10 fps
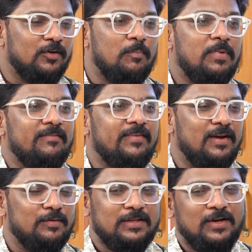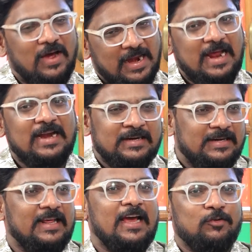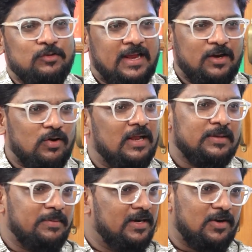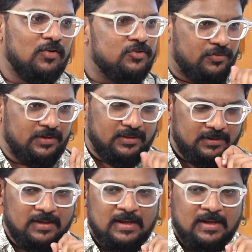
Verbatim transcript: గొప్పగా ఫీల్ అవుతారో అలాంటి అరుదైన ఒక అందమైన టాక్ షో ఇది